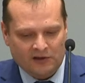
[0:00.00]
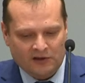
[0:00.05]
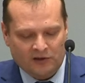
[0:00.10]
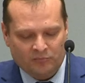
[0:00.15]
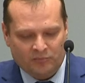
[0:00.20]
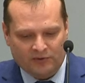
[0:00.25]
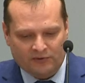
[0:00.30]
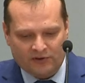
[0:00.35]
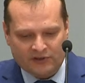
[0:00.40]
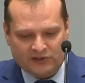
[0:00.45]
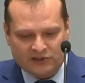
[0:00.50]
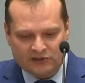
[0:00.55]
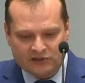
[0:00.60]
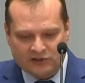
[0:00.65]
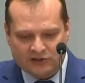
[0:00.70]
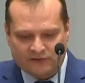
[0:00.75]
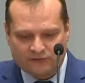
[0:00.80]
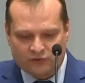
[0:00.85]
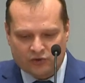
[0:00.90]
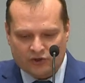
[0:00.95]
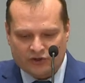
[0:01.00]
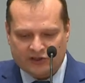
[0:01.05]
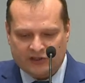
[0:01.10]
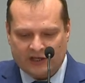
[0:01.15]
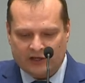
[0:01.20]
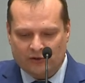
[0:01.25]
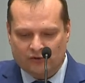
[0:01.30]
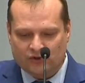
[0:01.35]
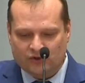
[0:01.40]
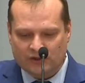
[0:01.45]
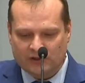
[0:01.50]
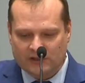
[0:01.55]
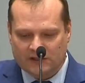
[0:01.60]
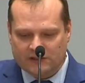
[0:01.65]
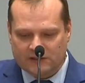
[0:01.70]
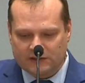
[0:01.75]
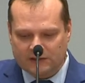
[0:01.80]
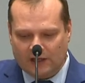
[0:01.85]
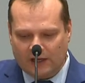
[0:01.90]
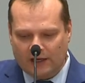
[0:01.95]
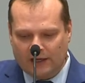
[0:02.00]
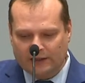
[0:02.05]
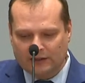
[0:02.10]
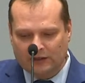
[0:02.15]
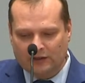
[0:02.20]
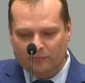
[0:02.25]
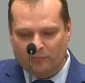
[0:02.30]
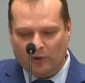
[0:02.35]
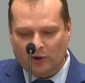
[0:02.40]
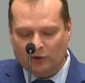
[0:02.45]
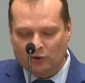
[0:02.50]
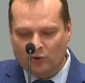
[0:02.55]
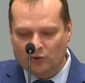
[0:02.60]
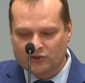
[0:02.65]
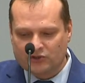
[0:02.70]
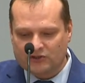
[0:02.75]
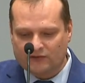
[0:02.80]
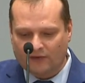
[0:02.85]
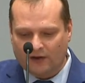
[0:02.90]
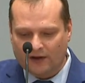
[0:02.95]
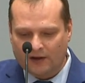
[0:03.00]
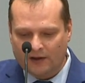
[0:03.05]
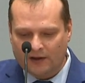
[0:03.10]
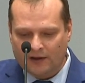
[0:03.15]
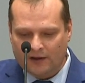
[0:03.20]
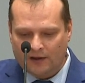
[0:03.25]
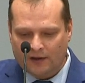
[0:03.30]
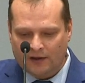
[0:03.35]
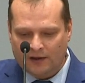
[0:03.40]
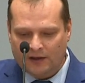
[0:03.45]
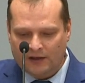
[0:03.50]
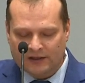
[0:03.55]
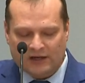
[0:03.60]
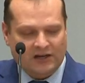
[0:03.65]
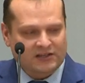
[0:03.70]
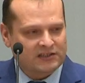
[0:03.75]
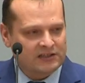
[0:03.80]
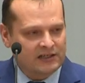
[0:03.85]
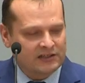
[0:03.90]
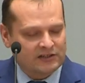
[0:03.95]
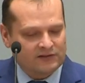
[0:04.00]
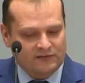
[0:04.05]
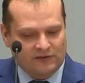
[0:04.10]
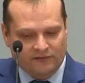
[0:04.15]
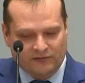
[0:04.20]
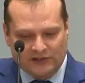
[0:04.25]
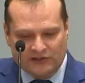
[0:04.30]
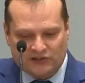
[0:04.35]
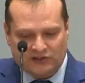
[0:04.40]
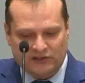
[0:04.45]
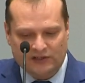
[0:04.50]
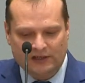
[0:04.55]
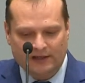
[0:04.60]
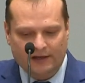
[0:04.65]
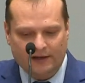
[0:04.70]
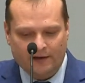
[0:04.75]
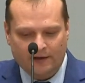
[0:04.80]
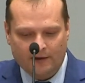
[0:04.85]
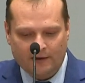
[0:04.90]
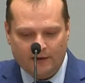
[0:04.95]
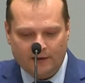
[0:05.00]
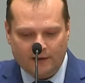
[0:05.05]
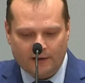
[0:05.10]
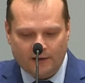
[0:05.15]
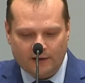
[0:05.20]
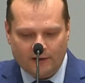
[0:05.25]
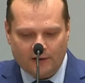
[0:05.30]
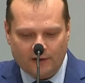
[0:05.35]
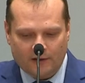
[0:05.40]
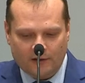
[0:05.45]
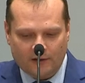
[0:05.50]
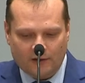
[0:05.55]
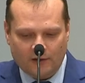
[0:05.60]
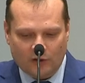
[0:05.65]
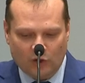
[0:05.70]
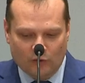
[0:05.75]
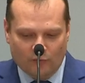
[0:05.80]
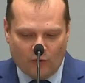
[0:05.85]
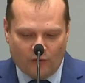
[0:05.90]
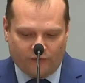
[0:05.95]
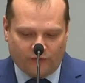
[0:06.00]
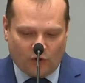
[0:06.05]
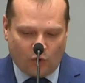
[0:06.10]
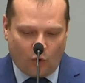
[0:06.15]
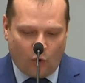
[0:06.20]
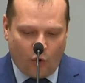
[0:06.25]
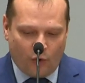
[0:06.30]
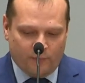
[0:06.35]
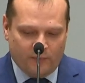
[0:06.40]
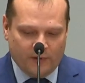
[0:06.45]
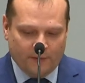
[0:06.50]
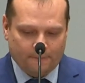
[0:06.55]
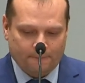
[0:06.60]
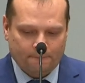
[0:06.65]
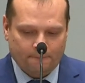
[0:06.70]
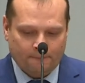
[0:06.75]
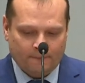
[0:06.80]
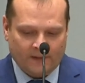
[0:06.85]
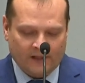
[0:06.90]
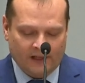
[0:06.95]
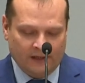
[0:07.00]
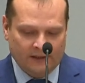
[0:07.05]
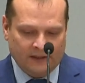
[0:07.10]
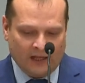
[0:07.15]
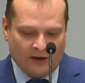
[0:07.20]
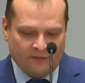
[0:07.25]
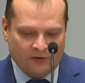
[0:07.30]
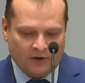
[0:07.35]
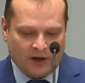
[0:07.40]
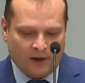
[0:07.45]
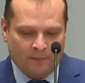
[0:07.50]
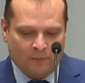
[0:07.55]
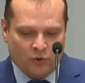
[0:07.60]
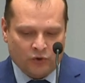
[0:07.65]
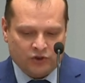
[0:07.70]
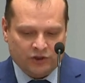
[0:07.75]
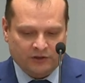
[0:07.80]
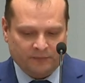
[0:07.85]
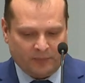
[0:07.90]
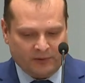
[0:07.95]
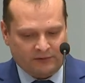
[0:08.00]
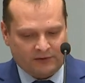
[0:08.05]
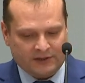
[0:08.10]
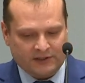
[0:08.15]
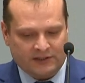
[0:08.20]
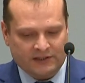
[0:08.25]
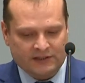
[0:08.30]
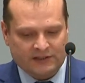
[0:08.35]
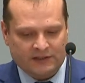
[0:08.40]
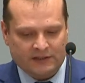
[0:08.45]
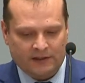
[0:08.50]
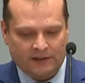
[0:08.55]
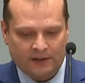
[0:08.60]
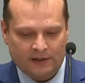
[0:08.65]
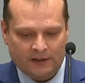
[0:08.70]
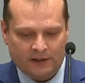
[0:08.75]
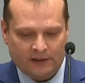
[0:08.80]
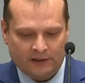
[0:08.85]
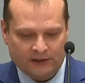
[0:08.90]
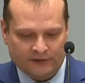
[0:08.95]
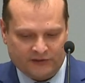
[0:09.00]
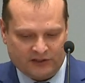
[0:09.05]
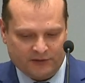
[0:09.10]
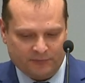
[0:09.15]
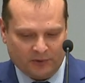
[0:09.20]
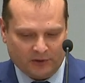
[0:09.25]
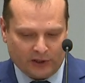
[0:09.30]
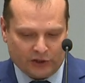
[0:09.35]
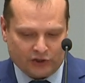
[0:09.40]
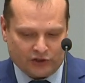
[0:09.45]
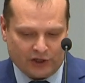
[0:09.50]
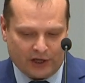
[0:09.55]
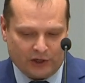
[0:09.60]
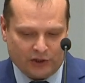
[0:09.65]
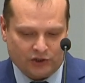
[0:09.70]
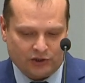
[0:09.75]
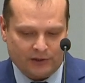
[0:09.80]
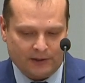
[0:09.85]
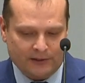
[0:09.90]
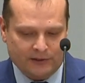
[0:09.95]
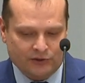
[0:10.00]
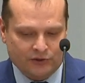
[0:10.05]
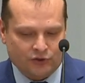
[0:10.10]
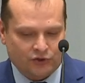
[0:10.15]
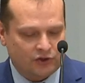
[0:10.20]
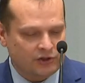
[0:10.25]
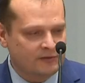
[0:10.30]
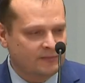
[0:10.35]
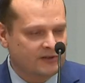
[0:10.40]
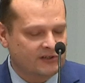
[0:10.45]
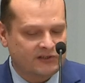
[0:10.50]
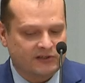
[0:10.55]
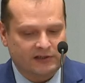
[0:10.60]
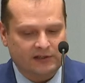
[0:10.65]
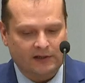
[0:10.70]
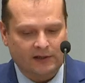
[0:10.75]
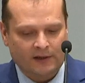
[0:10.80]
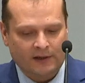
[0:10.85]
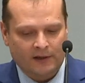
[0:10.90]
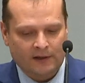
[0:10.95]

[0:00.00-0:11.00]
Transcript: превратилась в ужасающее национальное идолопоклонство и, как следствие, в насилие – Любовь к хобби или навыкам может превратиться до всепоглощающей одержимости.